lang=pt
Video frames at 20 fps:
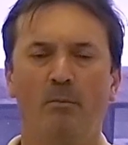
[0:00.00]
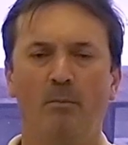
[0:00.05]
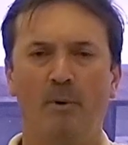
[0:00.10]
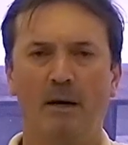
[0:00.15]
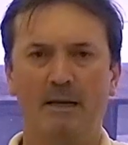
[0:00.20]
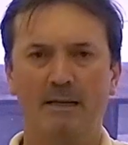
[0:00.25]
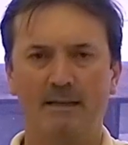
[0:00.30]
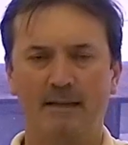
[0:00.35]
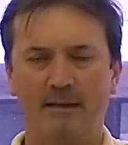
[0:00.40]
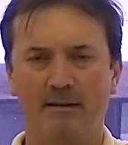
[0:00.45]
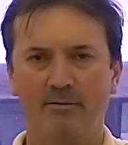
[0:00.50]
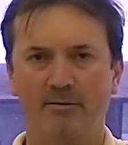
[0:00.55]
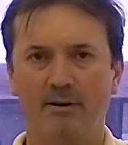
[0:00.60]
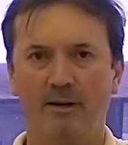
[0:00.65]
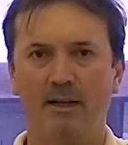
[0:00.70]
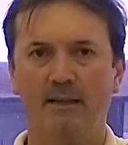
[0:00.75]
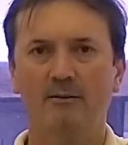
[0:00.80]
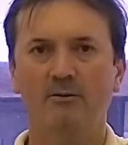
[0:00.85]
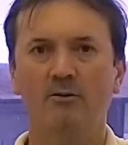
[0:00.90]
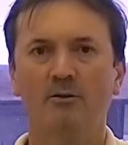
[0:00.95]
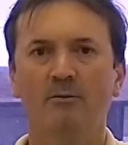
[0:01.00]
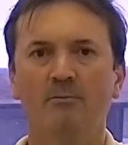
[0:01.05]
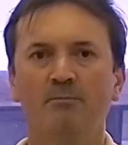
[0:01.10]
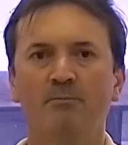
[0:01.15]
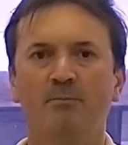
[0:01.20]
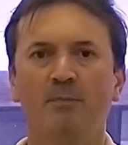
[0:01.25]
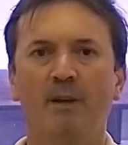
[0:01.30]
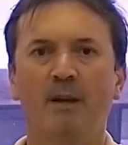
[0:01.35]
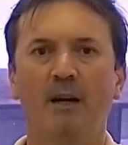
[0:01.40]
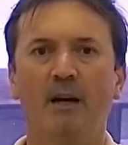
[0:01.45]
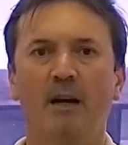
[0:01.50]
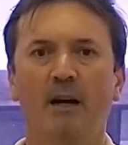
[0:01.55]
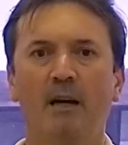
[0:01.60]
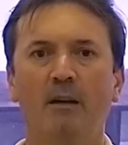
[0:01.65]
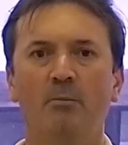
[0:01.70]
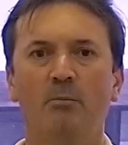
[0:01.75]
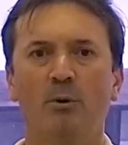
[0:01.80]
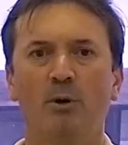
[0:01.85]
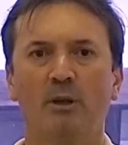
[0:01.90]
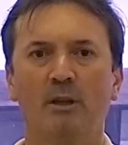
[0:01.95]
mais elevados é,
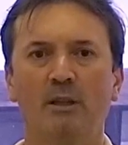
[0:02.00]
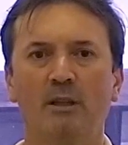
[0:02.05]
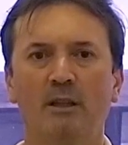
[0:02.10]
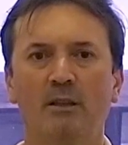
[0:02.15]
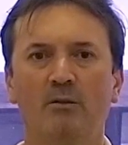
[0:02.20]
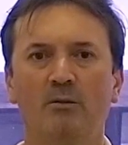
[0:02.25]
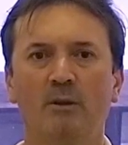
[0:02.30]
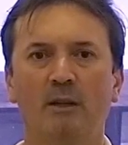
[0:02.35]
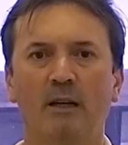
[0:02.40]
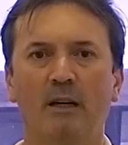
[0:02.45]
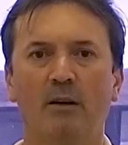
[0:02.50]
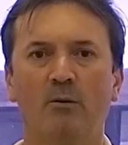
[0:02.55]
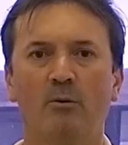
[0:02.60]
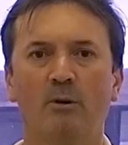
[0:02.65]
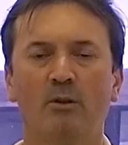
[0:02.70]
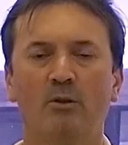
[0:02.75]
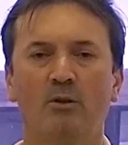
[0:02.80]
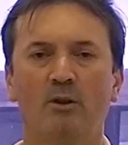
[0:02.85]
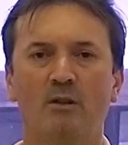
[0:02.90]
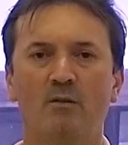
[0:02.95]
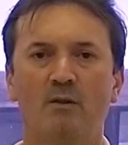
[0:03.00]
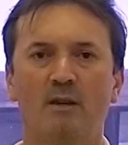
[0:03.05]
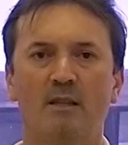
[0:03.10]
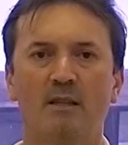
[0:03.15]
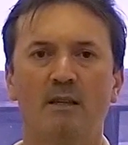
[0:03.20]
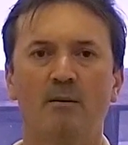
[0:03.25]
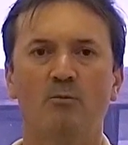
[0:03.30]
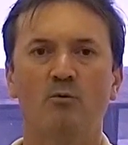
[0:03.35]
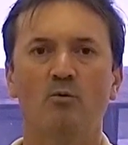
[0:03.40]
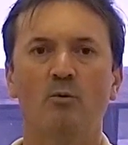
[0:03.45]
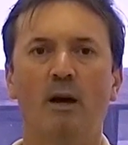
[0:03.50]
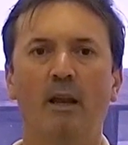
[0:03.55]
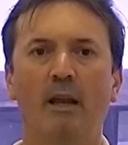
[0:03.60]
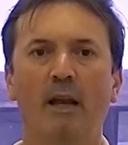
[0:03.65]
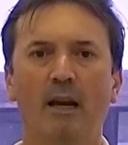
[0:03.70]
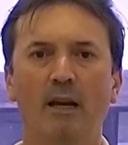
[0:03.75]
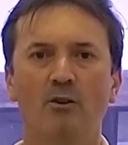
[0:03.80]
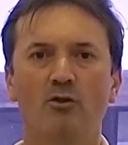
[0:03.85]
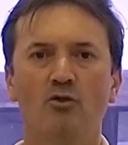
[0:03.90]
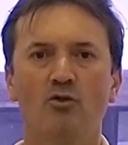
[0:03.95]
e, portanto, né, quando nós fazemos uma
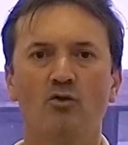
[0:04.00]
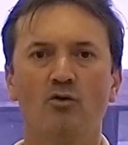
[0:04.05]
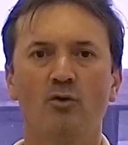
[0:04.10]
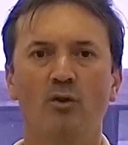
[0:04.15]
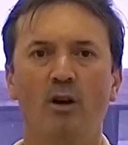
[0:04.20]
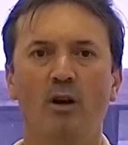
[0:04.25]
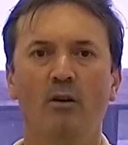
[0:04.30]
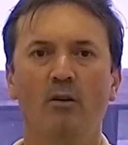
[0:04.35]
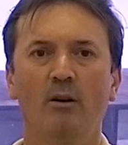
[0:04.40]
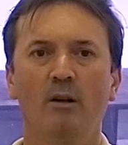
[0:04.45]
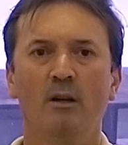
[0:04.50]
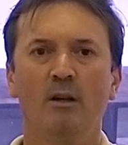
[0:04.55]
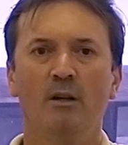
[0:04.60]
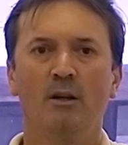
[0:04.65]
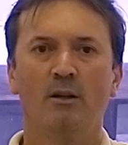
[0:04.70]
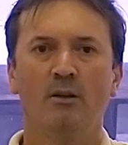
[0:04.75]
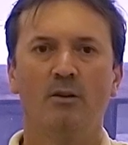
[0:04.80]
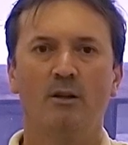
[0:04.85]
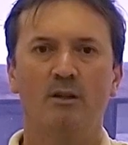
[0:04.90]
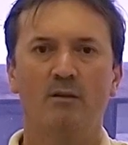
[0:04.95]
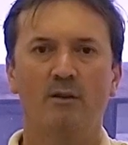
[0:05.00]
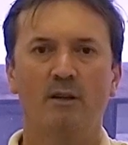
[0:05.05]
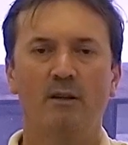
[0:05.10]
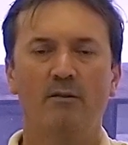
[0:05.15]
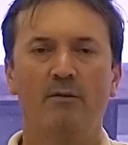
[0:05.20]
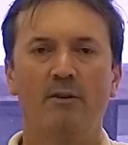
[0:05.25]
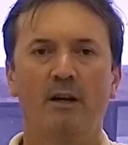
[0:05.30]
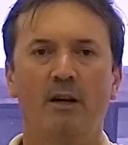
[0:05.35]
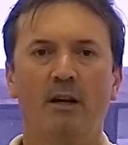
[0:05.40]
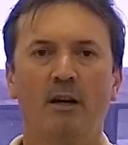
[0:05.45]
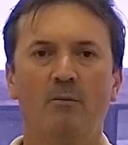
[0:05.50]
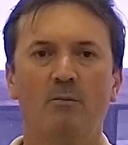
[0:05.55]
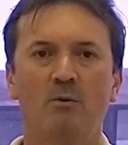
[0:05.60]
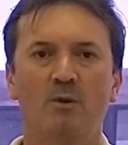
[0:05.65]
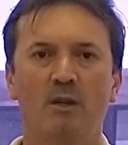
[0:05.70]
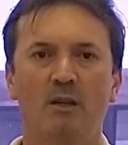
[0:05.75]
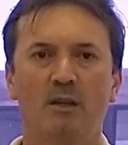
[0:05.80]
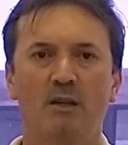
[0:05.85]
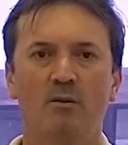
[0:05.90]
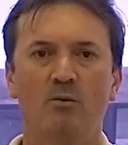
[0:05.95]
análise do solo, nós
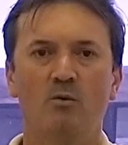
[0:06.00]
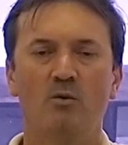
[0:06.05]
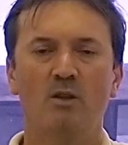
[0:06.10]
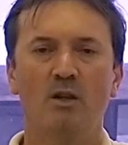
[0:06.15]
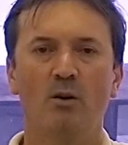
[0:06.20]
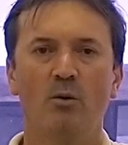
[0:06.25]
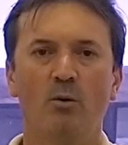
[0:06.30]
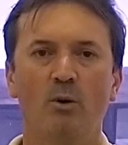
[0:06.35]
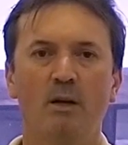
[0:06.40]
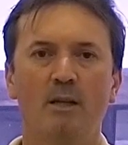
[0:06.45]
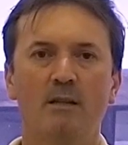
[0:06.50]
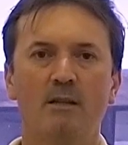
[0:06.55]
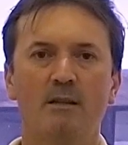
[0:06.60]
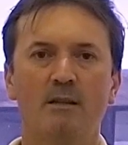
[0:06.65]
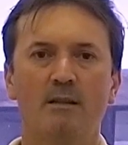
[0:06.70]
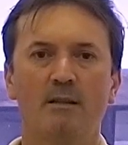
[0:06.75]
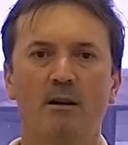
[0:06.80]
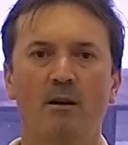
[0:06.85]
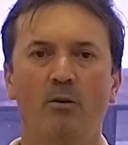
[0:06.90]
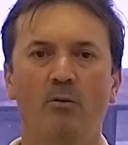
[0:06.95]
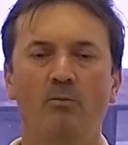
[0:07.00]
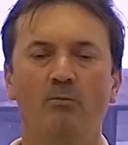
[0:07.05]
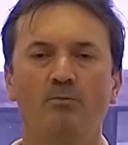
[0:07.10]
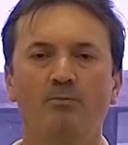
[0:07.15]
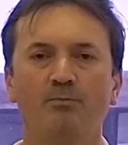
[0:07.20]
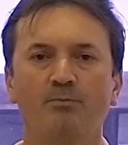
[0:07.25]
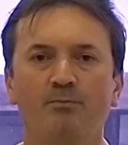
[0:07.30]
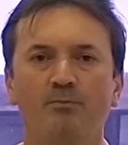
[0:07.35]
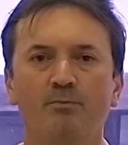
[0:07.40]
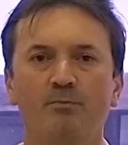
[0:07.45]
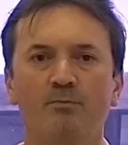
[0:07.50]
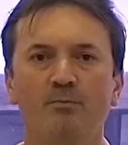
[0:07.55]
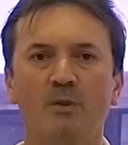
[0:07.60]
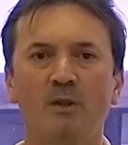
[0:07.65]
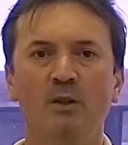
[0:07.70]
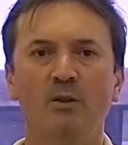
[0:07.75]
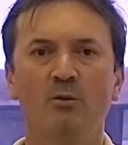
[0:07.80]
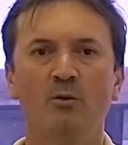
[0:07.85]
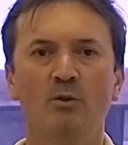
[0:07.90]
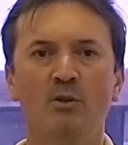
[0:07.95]
verificamos que os teores estão
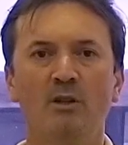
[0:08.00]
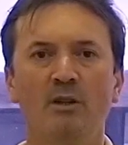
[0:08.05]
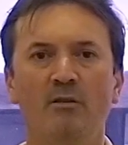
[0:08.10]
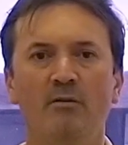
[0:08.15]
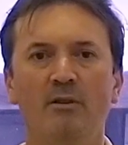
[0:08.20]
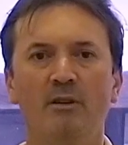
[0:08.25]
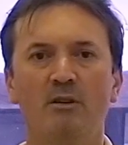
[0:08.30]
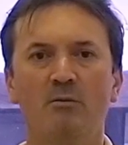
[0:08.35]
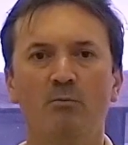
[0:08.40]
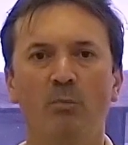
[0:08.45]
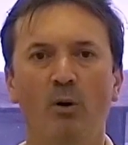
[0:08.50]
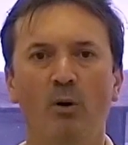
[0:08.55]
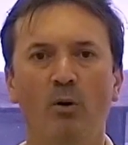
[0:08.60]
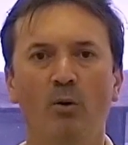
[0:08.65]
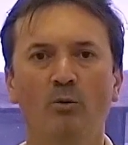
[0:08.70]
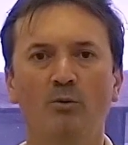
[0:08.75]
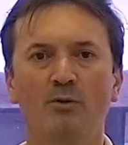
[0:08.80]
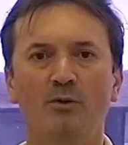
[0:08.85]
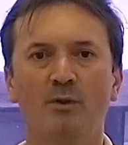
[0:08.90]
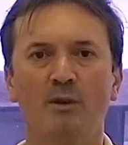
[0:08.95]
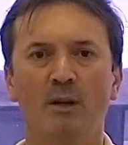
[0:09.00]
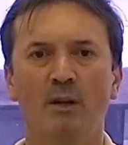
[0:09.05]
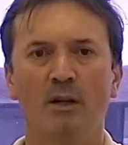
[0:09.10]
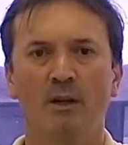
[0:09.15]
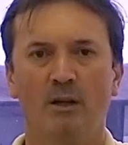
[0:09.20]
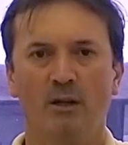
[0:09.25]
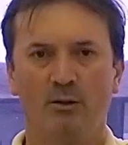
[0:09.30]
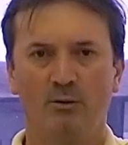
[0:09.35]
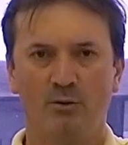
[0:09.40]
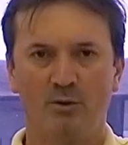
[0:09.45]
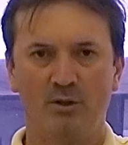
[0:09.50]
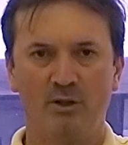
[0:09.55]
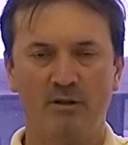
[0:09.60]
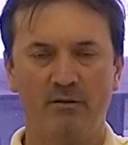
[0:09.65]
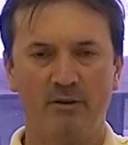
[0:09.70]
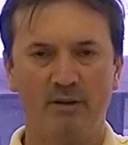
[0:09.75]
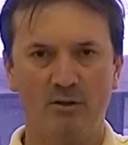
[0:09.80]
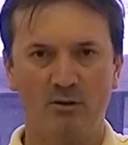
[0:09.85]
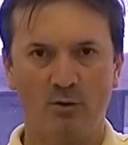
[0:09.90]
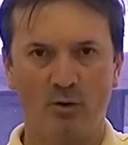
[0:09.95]
nos níveis bons, nos
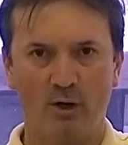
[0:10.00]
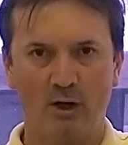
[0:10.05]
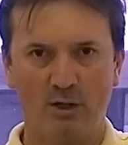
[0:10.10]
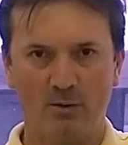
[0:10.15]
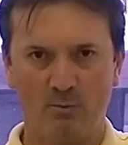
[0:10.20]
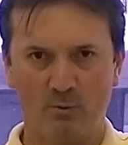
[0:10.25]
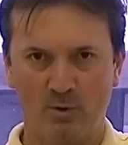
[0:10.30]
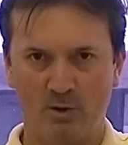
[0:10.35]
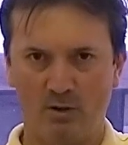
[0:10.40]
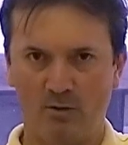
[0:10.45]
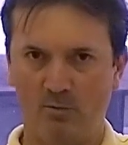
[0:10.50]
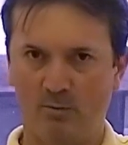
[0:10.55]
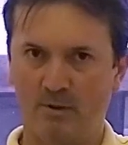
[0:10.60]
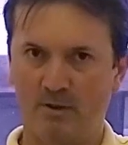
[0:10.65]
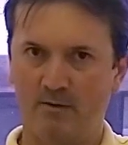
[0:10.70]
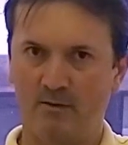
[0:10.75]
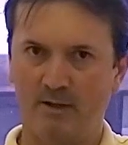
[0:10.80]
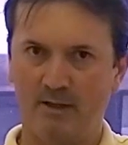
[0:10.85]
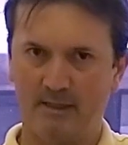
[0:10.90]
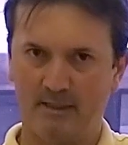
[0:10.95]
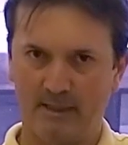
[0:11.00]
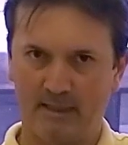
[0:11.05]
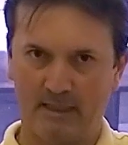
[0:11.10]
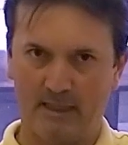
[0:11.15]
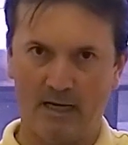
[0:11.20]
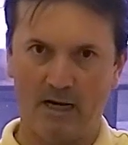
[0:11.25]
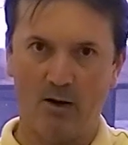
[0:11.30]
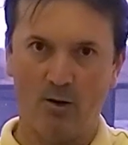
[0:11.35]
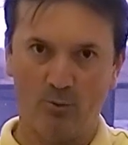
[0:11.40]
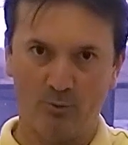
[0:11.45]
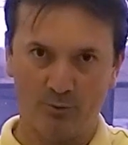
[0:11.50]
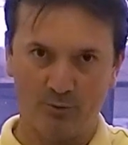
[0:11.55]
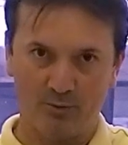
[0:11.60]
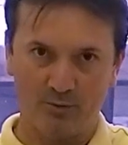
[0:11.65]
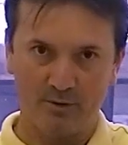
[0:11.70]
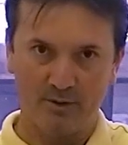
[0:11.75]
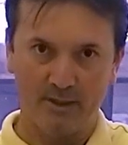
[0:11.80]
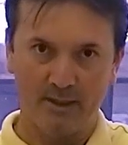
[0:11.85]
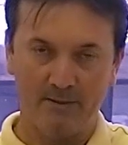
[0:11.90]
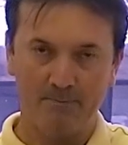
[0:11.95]
níveis ótimos e algumas vezes até
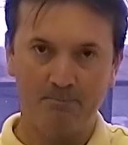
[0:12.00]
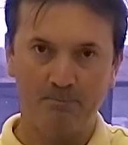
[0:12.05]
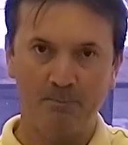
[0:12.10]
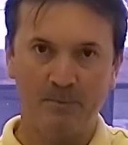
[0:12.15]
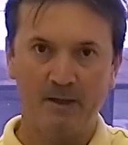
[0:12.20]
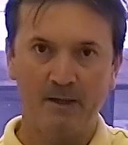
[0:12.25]
altos. Né?